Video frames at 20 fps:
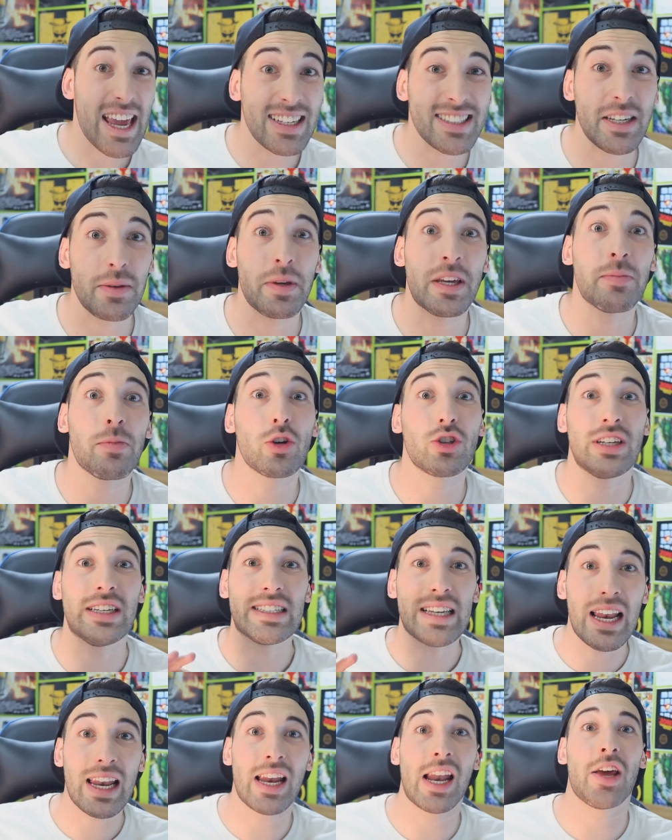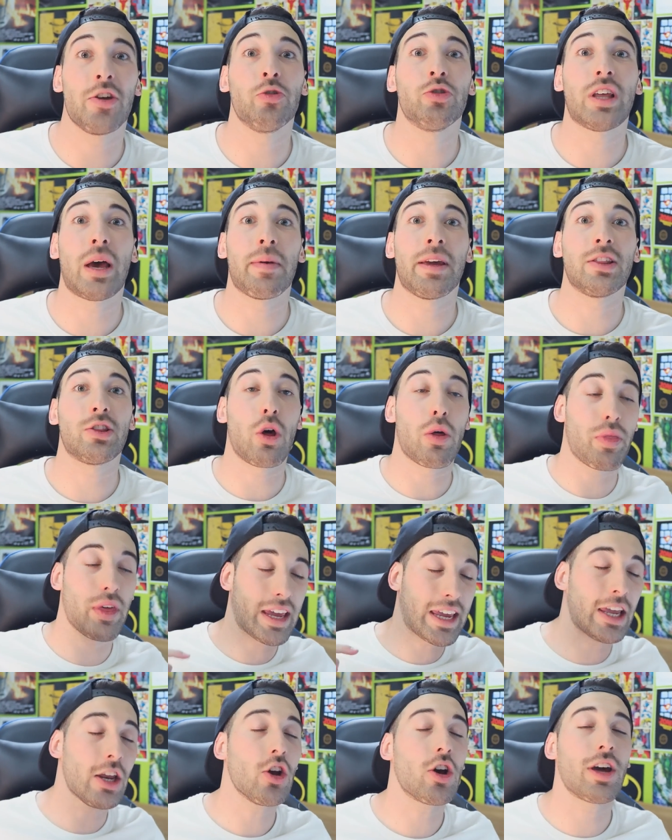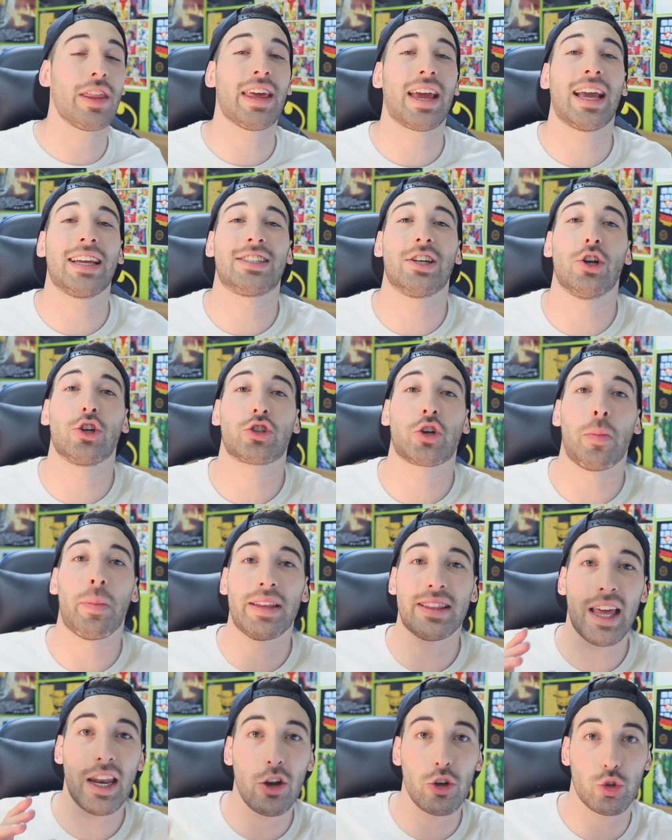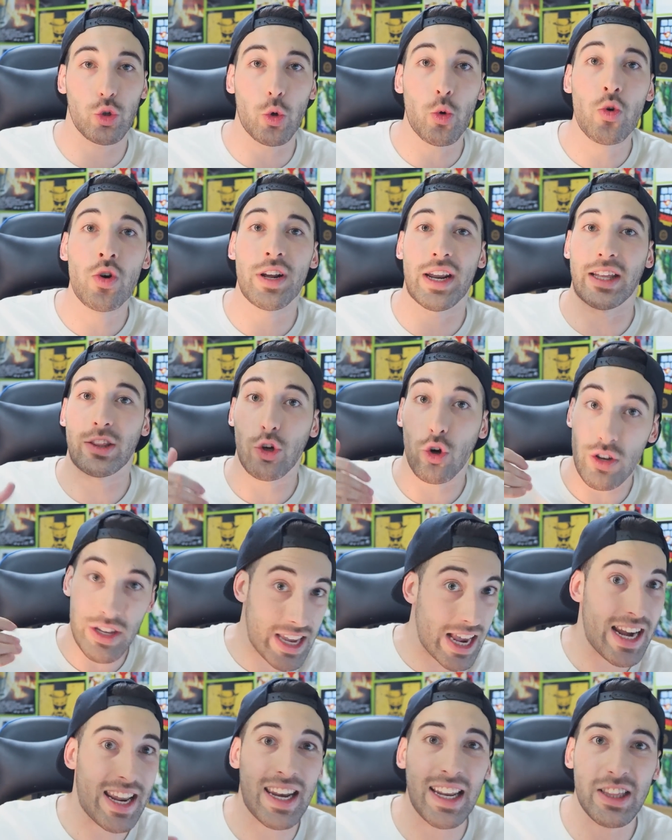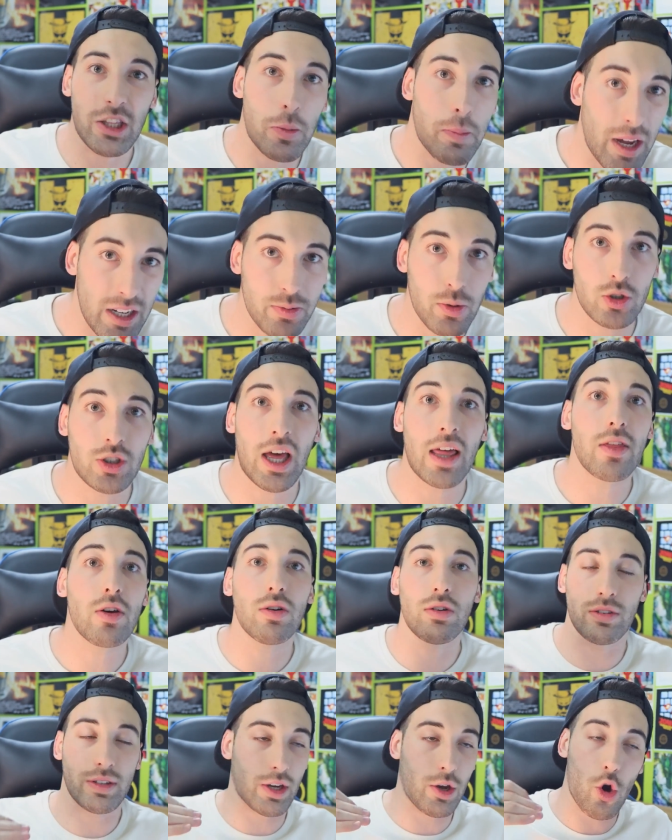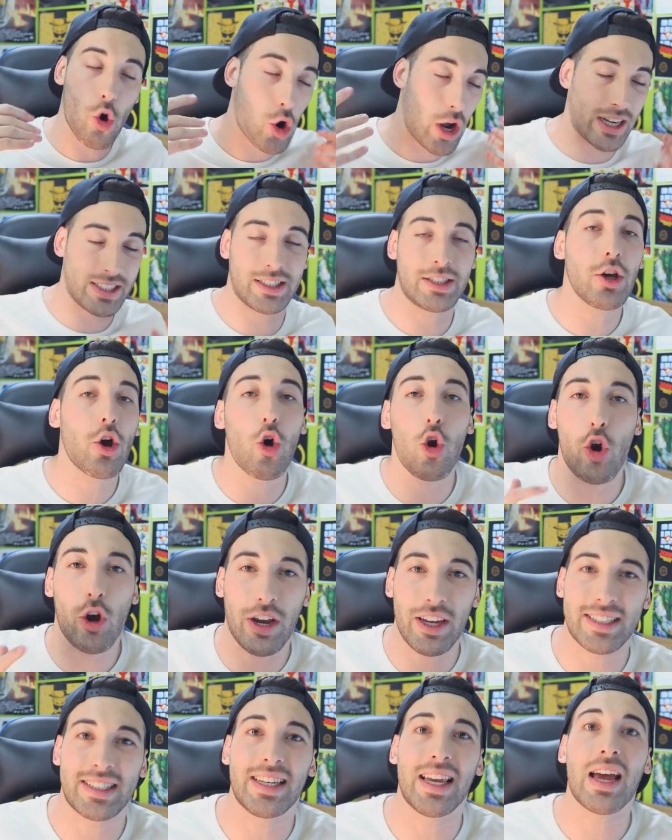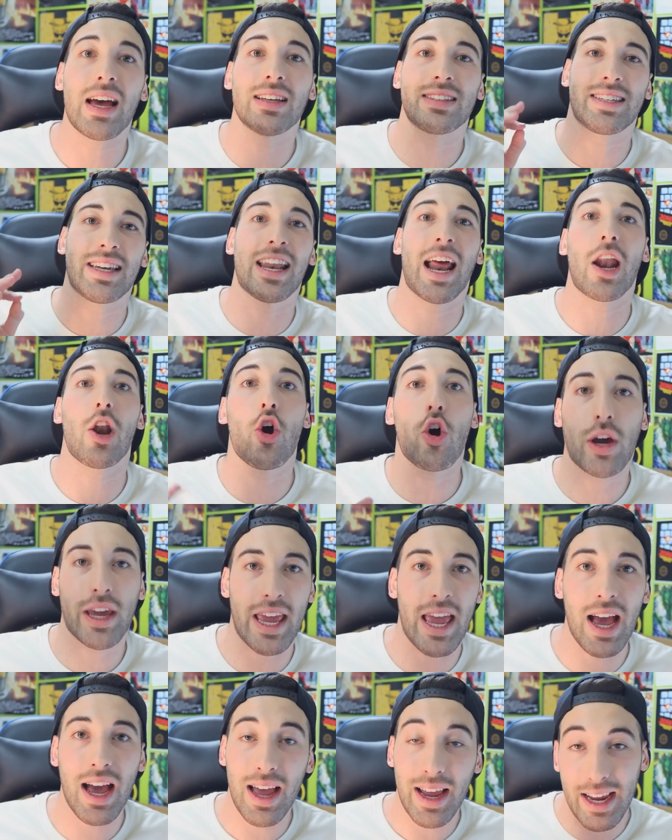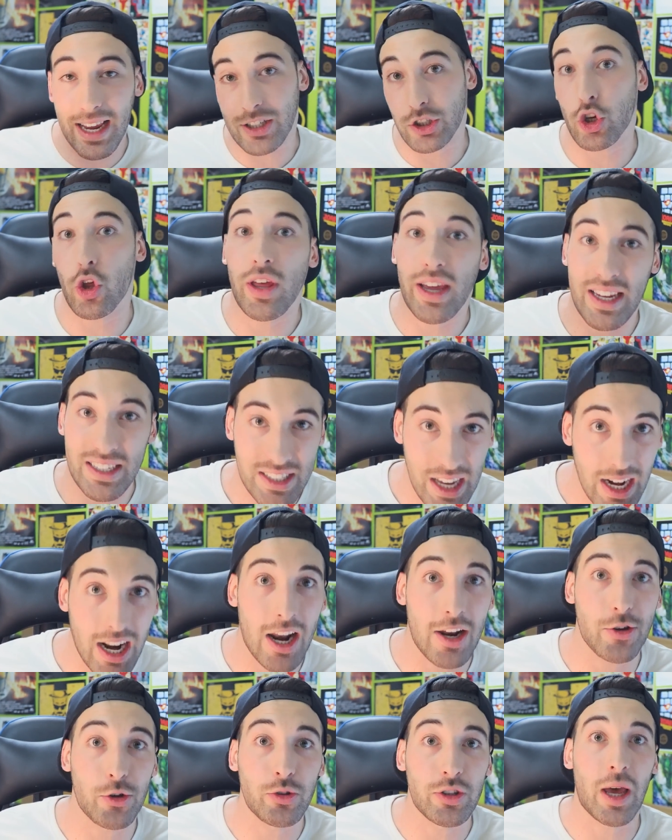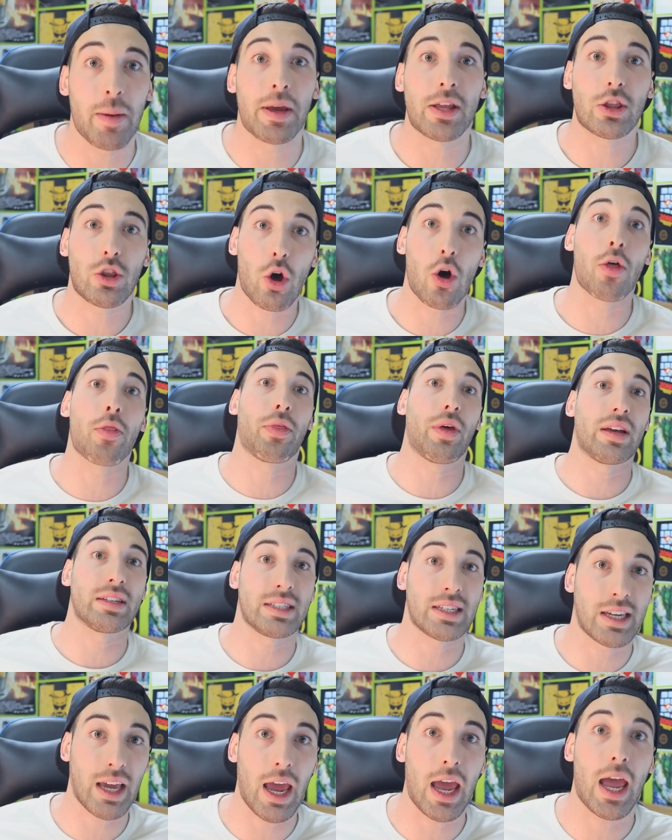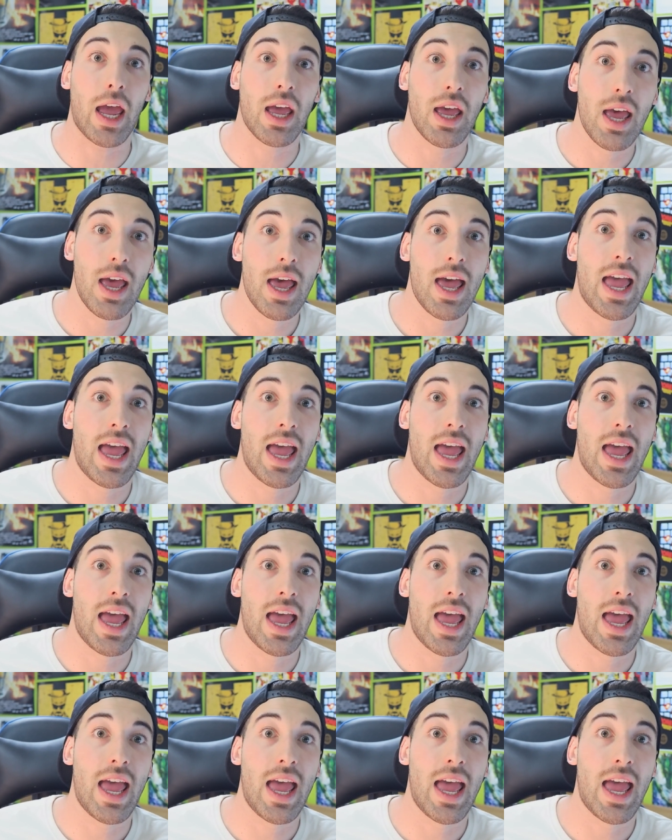Y asimismo si sale el ayuntamiento 11 quiero que dejéis en los comentarios un reto Y el reto más votado, eh, o castigo lo que sea, será lo que haga en caso de que salga el ayuntamiento 11, así que...